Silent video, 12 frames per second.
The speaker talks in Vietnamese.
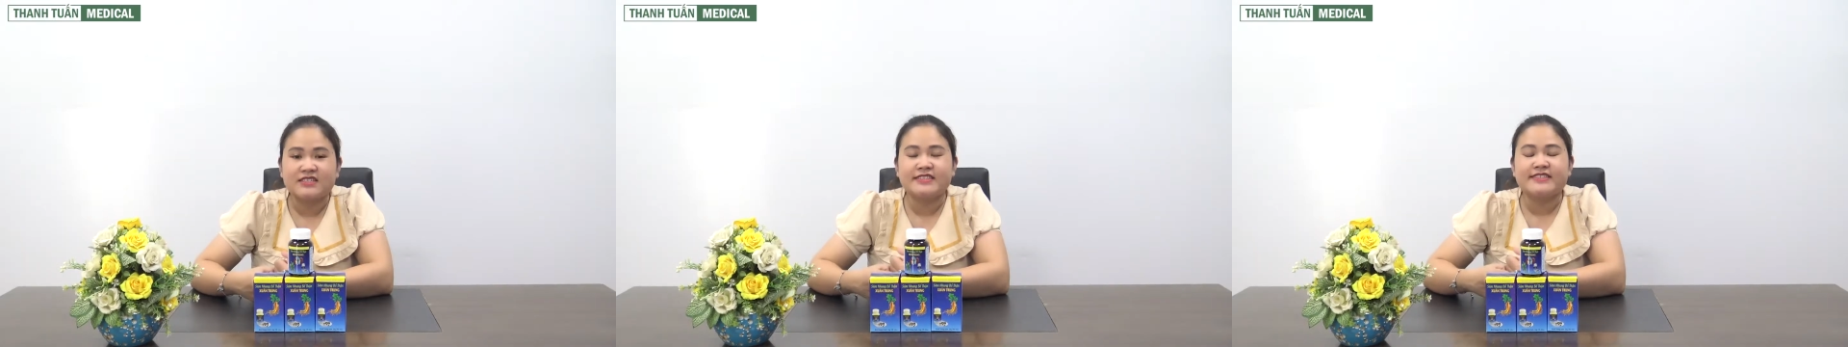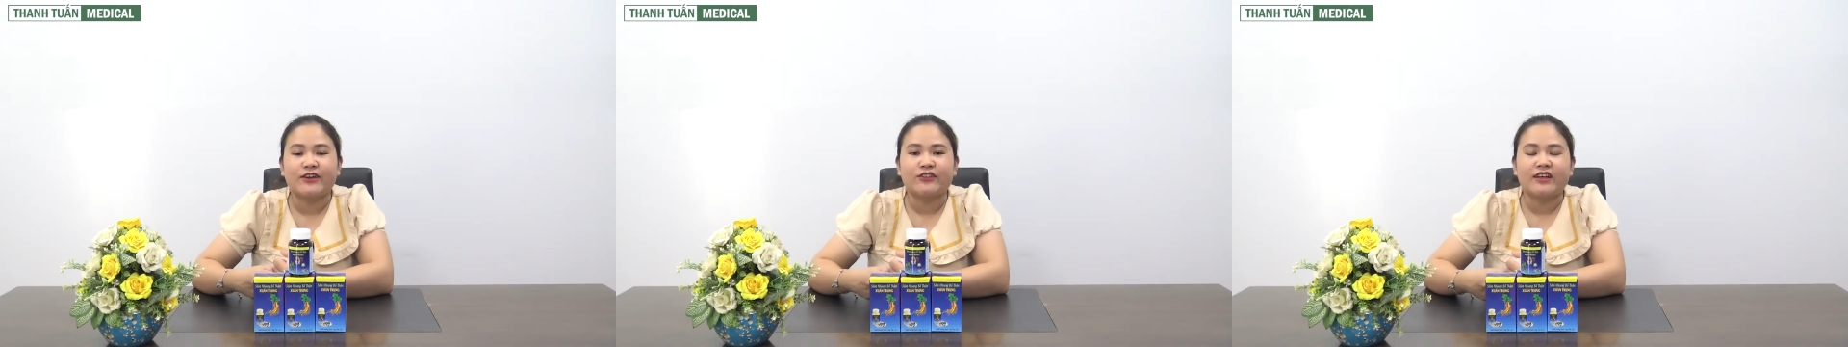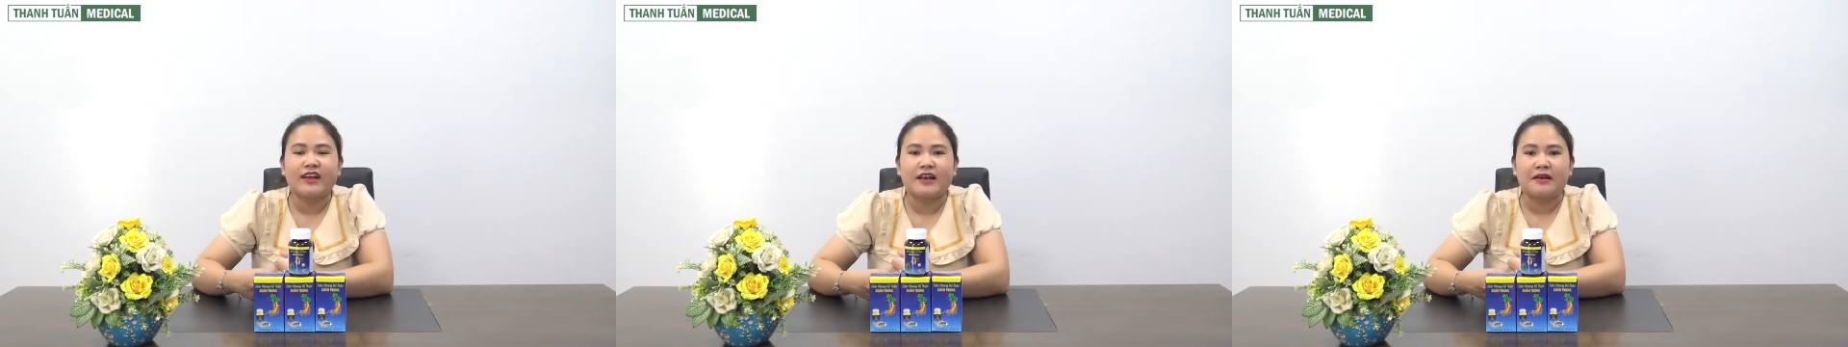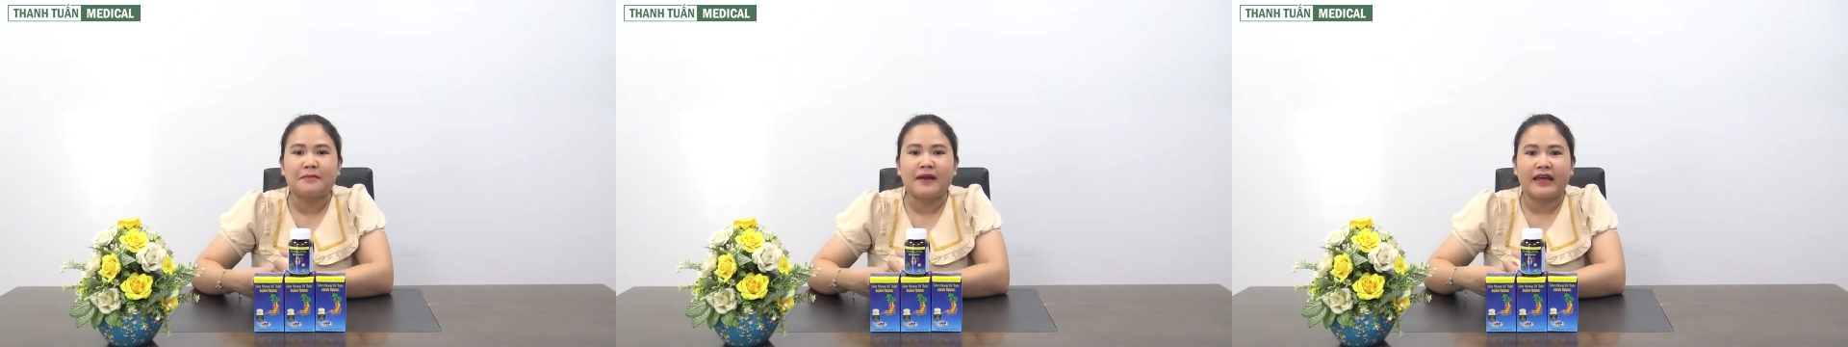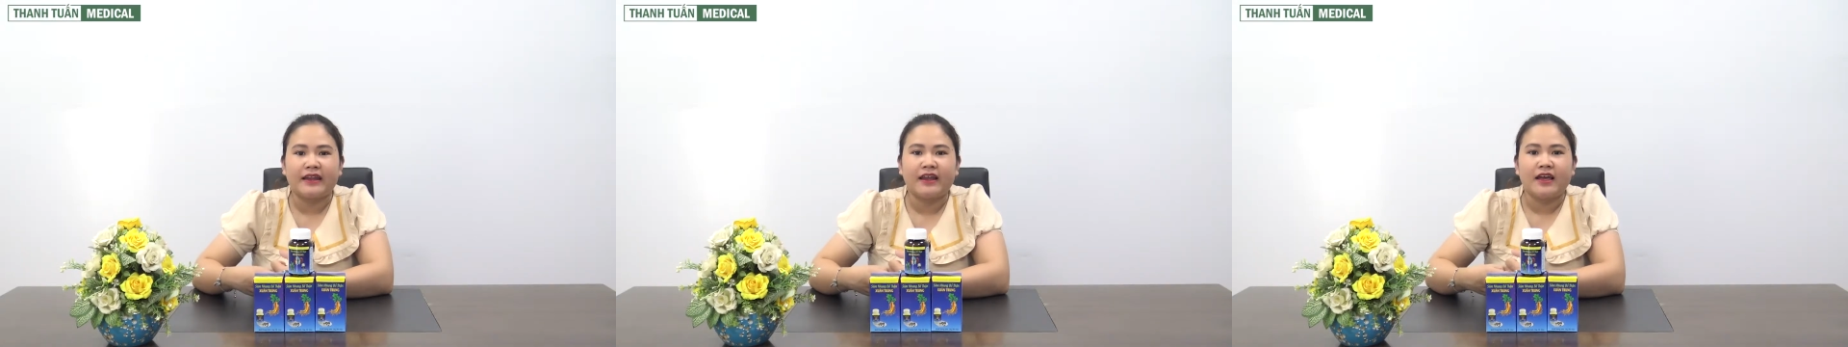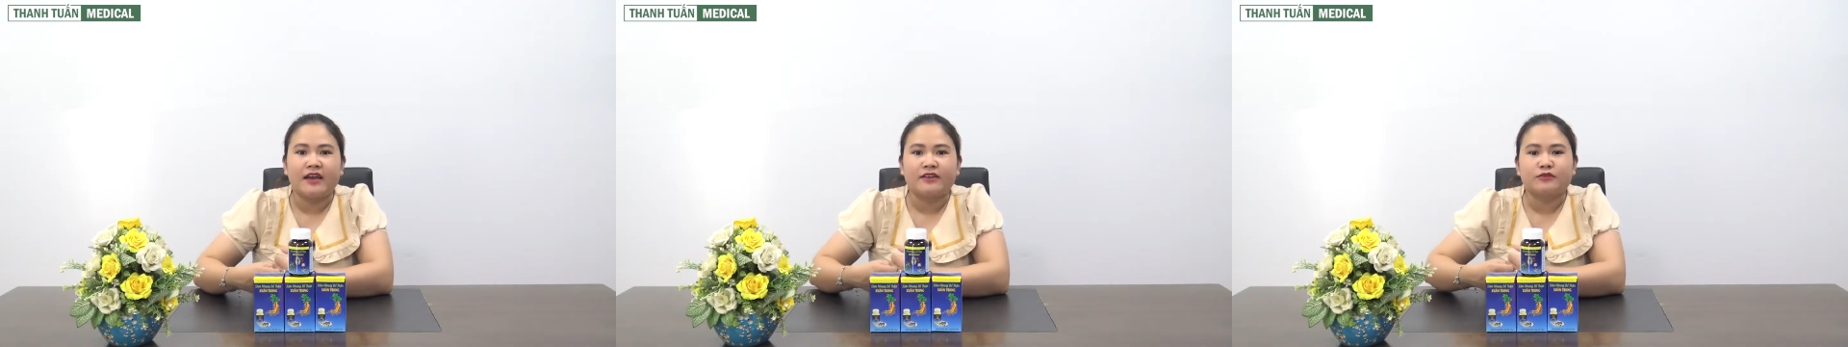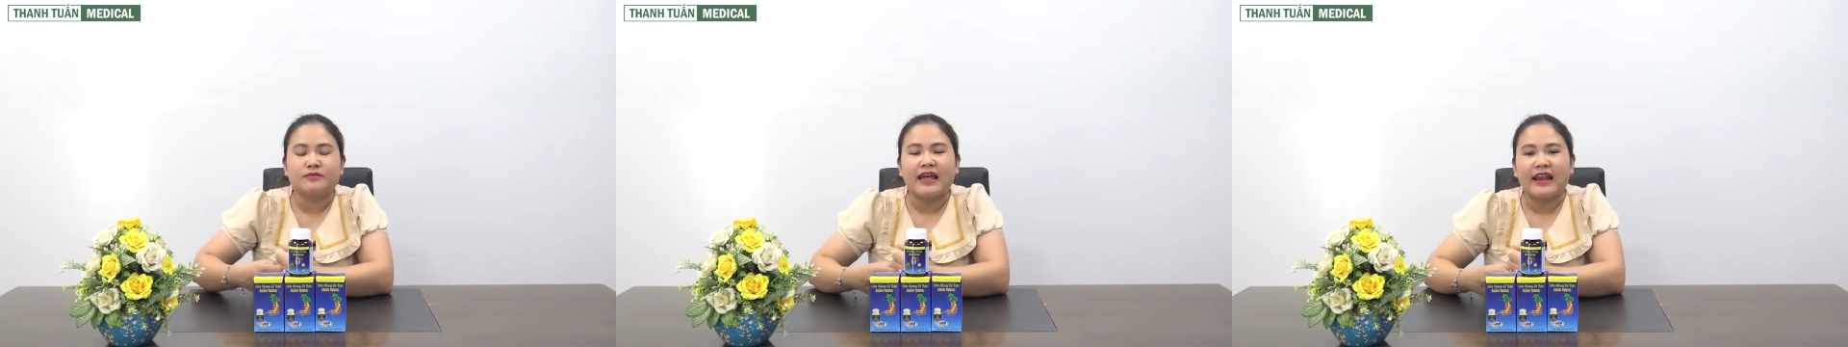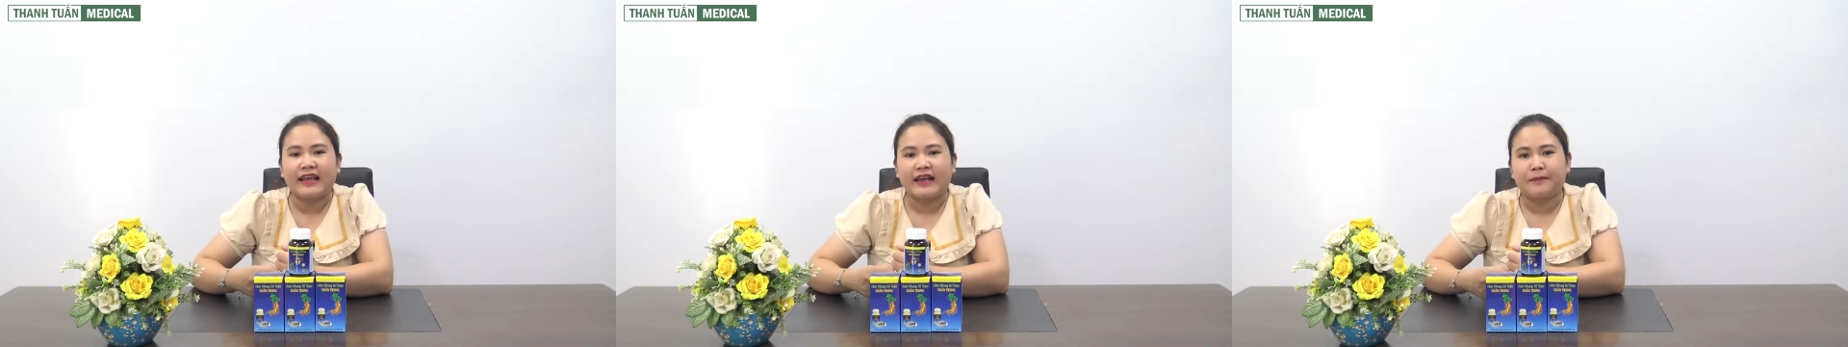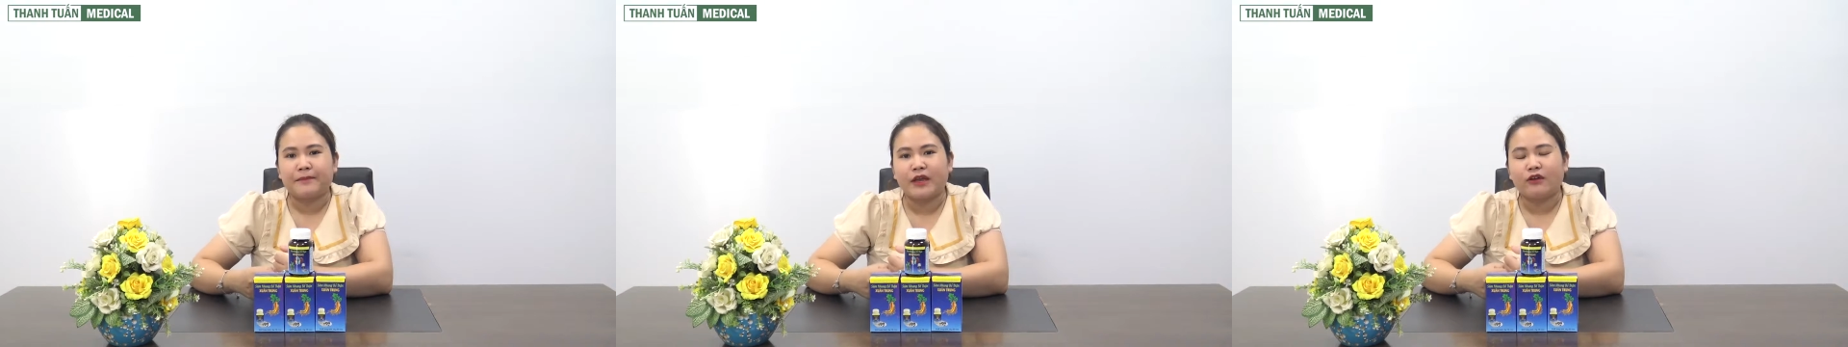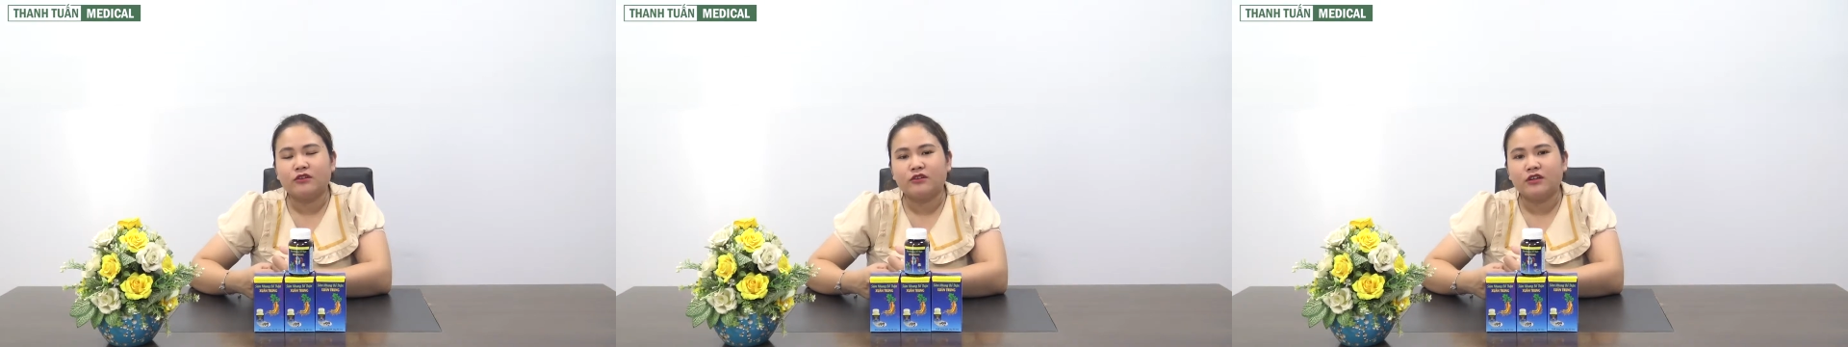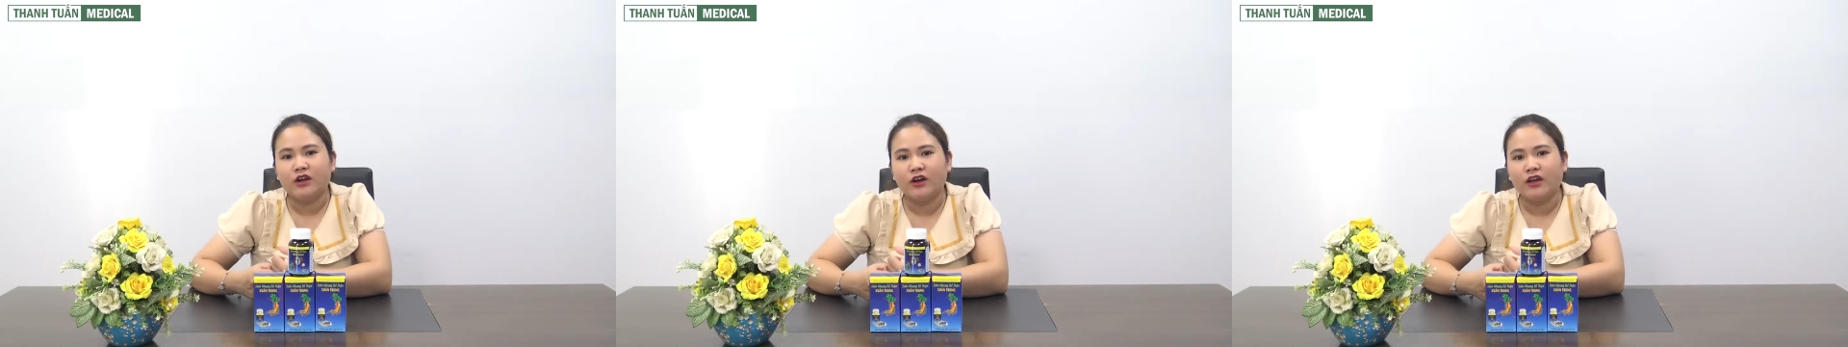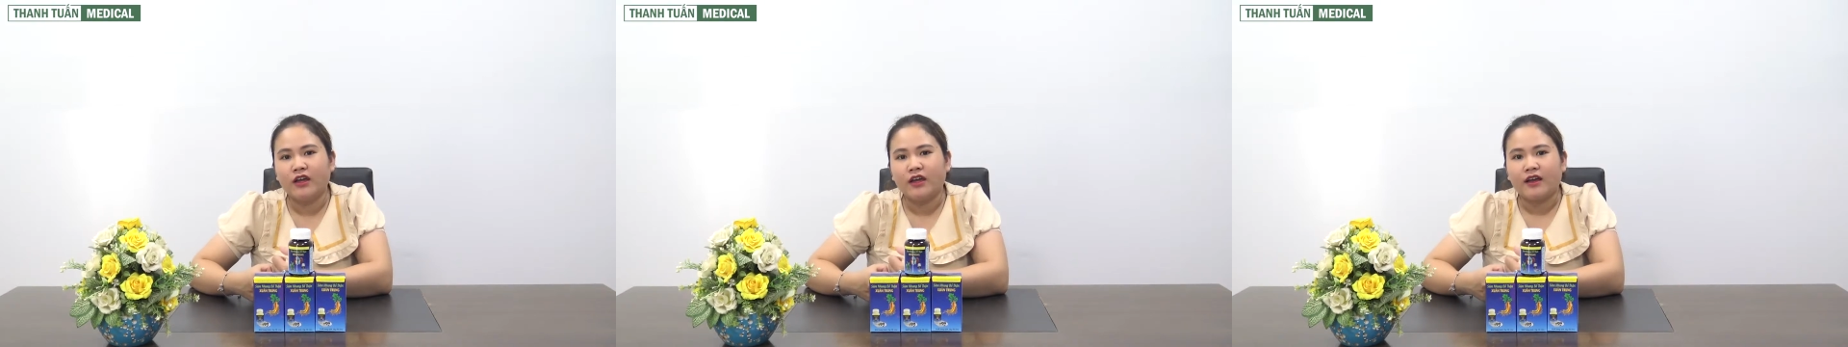Xin chào tất cả các bạn, chúng ta lại gặp nhau nữa rồi.